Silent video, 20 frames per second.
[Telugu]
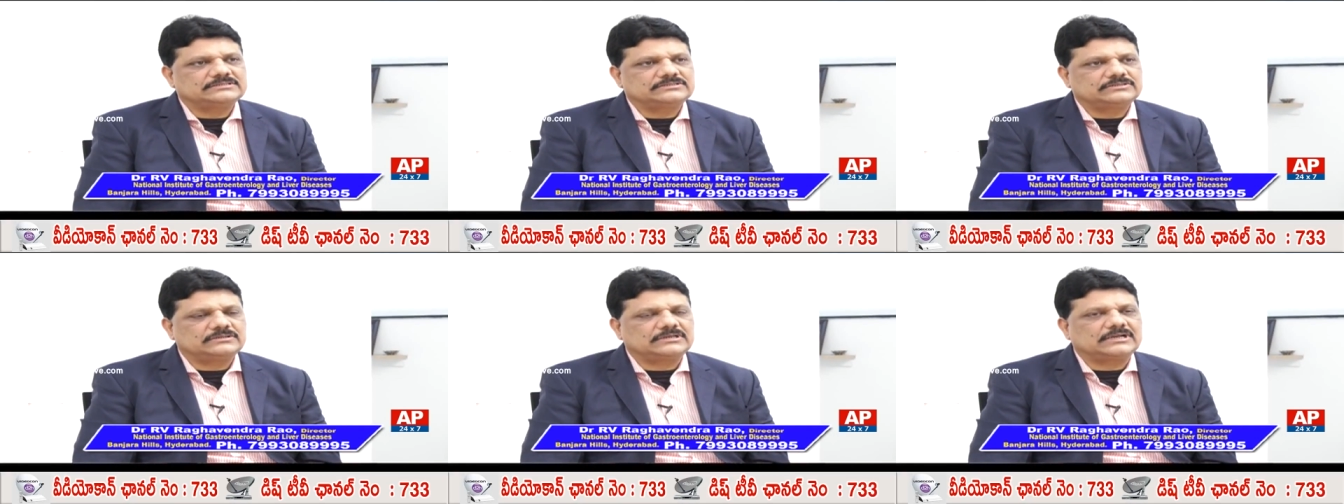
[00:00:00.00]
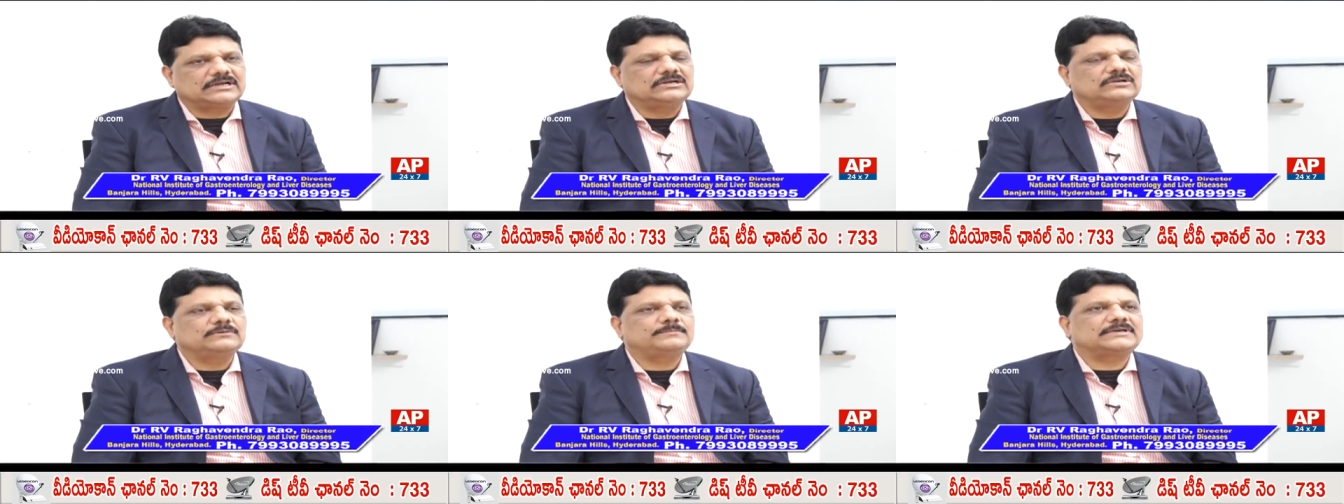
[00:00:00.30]
సో
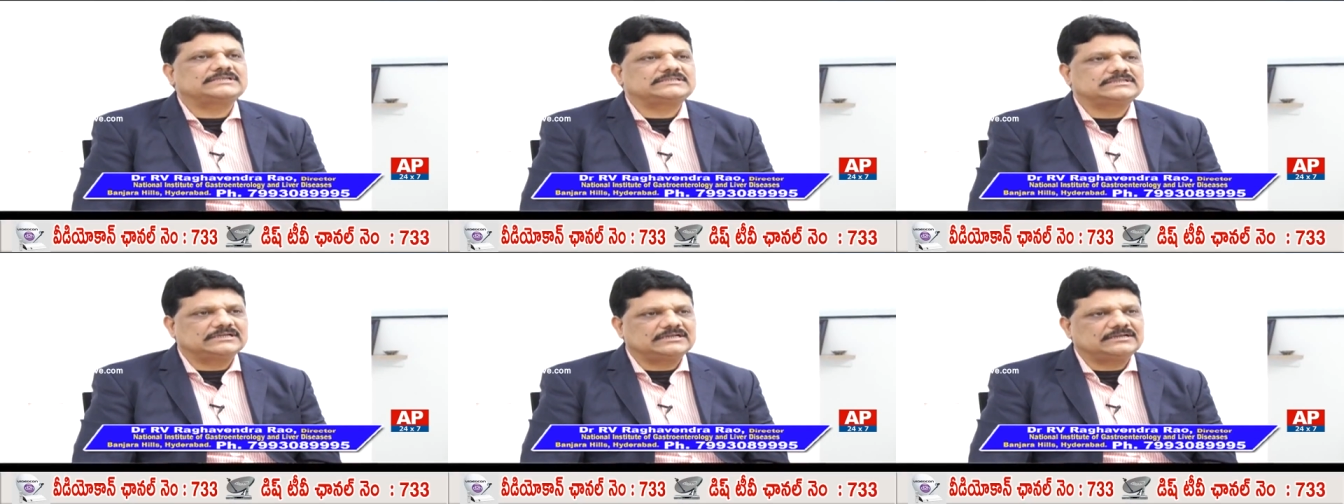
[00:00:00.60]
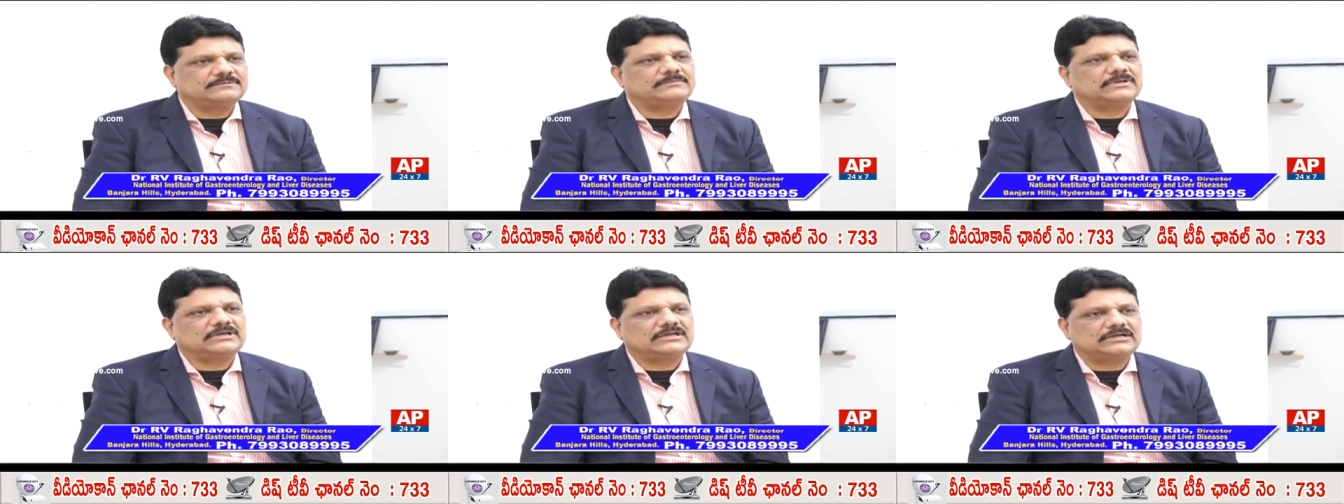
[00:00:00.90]
కళ్ళు
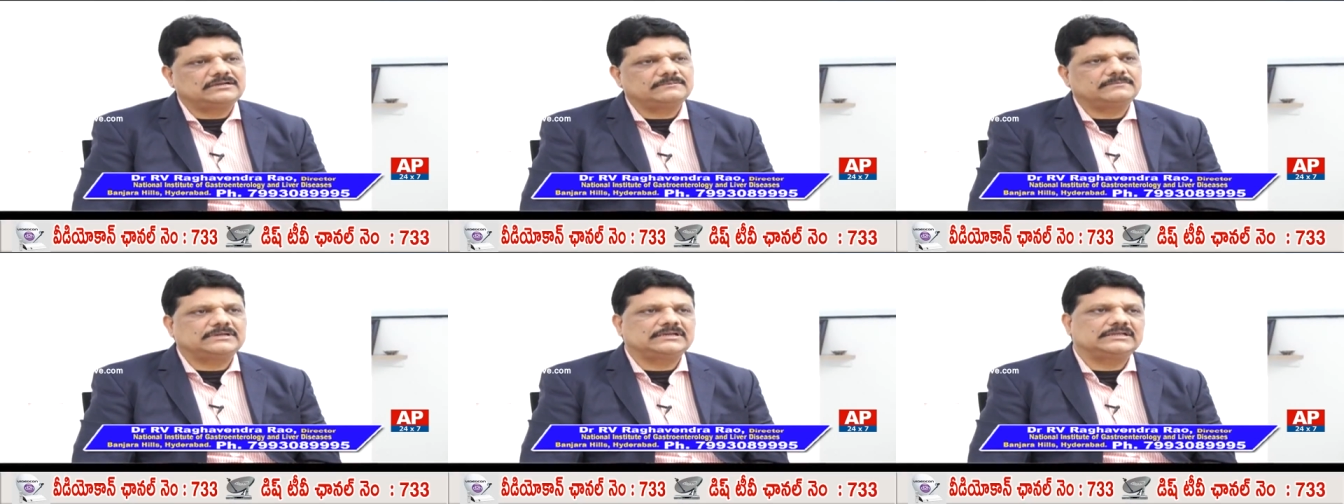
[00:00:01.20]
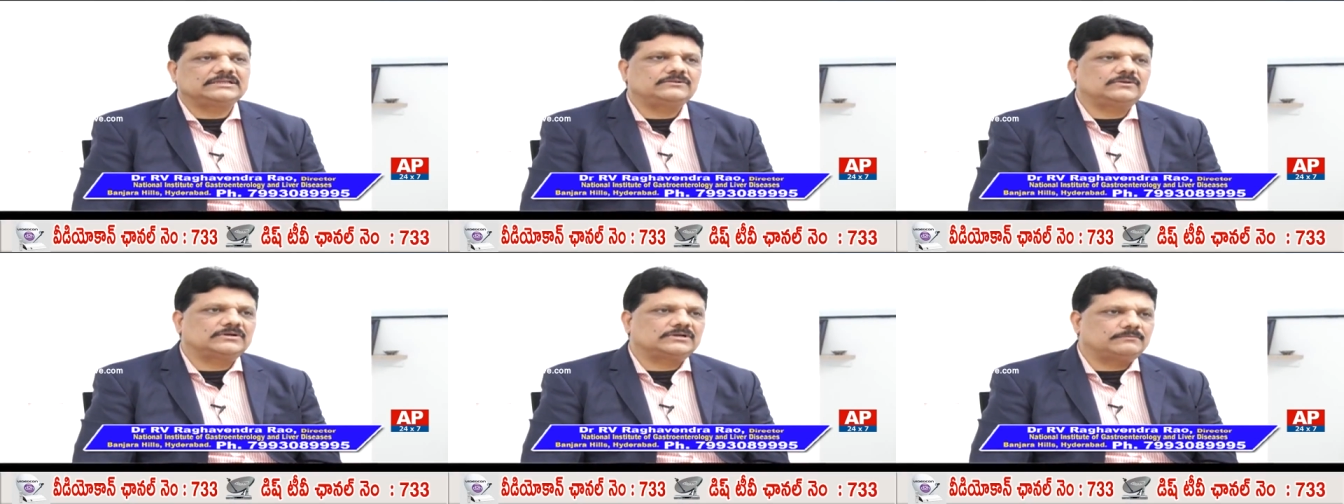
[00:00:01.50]
పచ్చగా మారడం
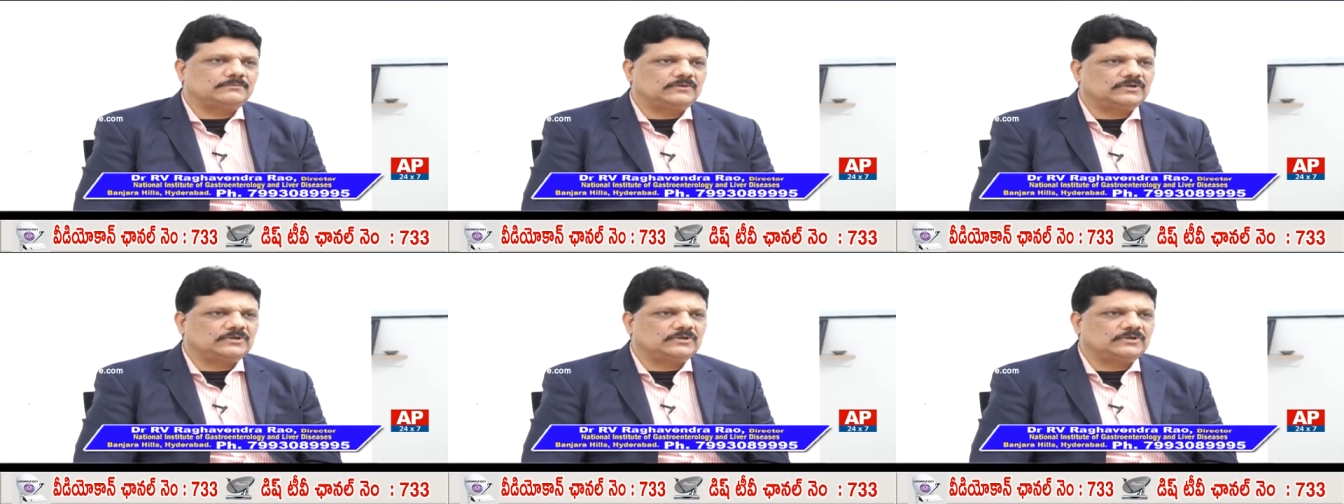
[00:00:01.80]
అనేది ఒక